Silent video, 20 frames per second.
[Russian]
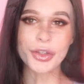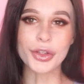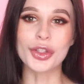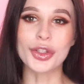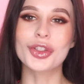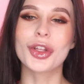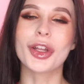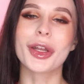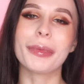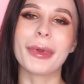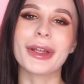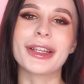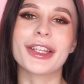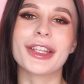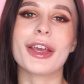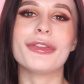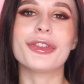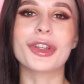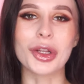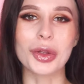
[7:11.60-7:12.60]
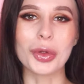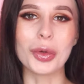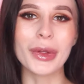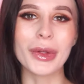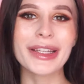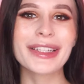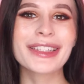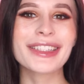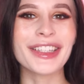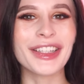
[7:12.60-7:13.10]
Ну что, ребят, я
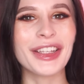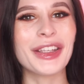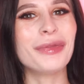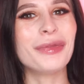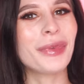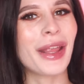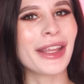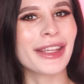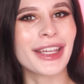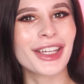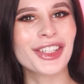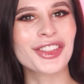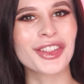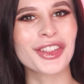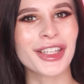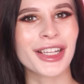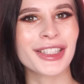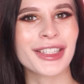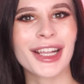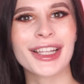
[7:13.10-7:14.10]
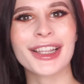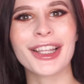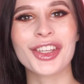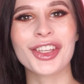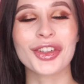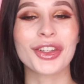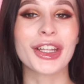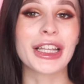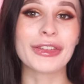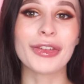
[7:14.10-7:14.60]
вернулась, и у меня есть что сказать
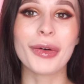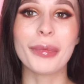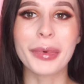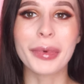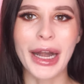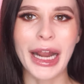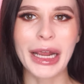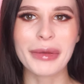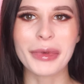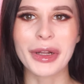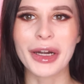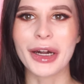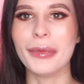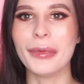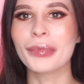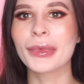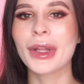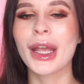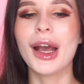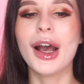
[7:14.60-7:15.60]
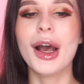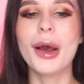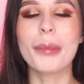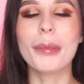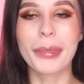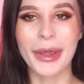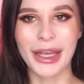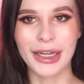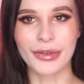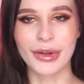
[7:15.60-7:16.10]
насчет этого праймера.
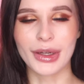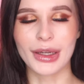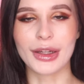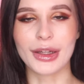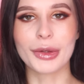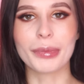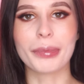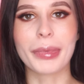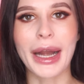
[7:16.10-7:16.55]
Первое.